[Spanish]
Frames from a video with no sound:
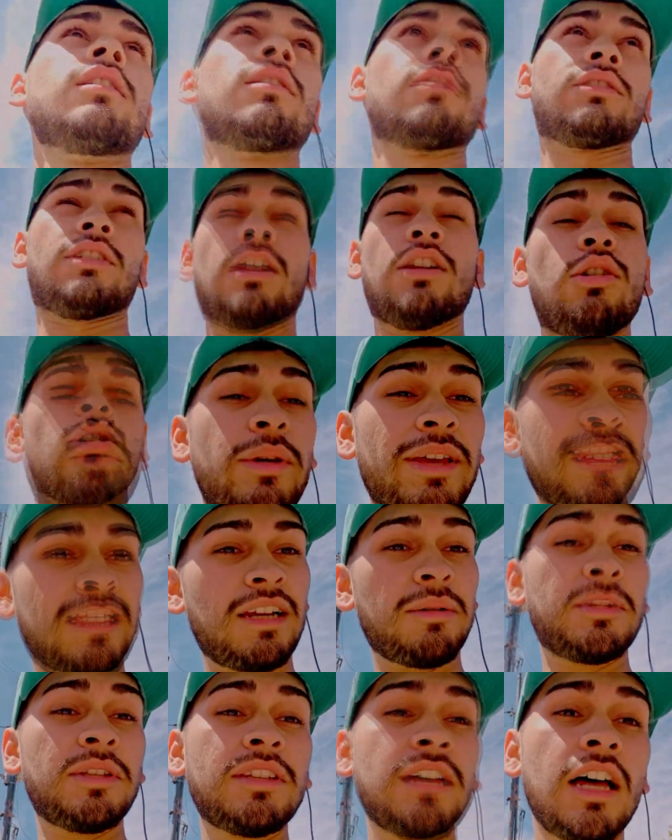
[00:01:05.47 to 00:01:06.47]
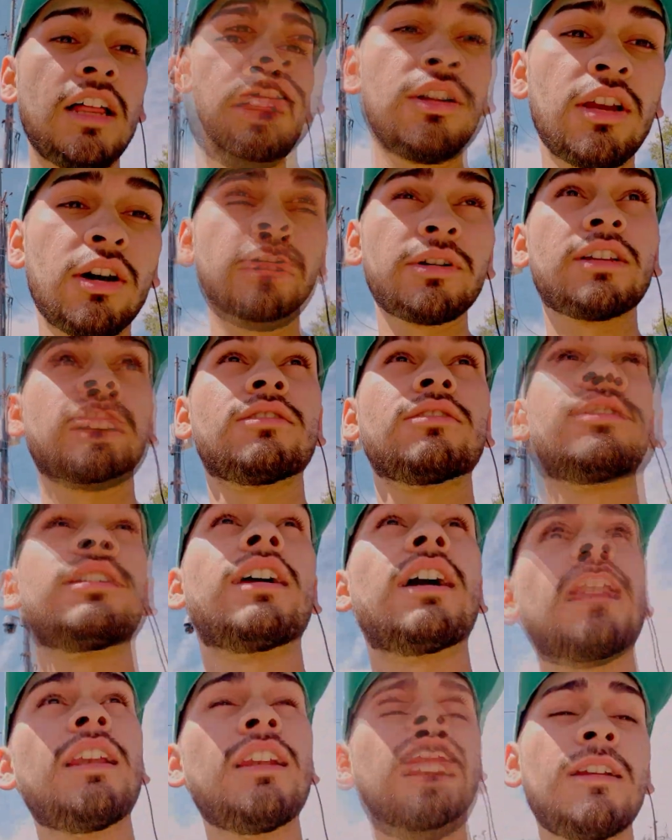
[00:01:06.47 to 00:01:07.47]
o sea, no había tramitado la obra
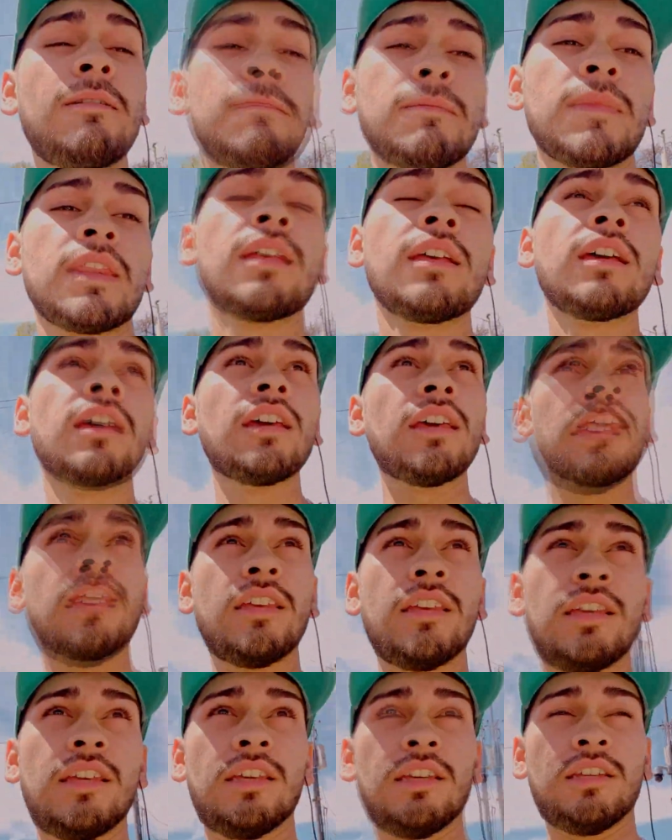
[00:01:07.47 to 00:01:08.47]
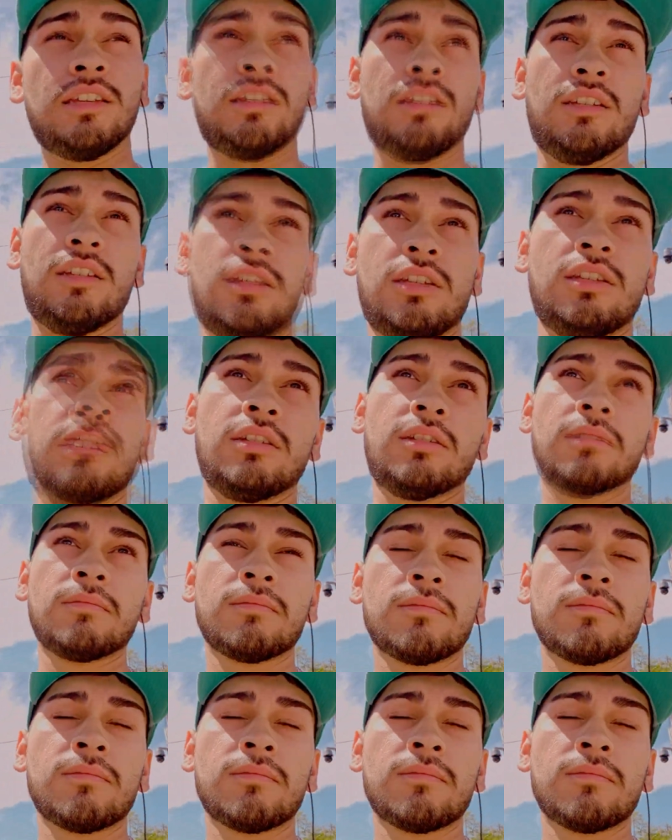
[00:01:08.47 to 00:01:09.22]
social y,